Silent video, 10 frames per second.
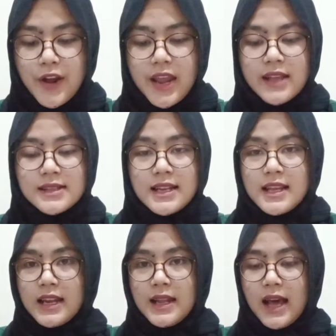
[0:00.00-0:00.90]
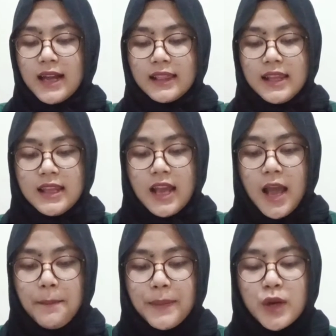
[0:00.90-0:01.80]
sendiri artinya
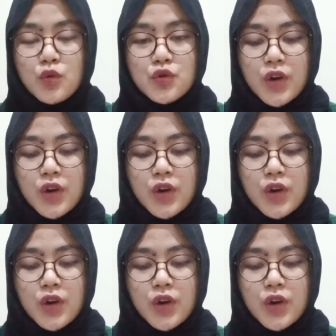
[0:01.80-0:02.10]
penunjukan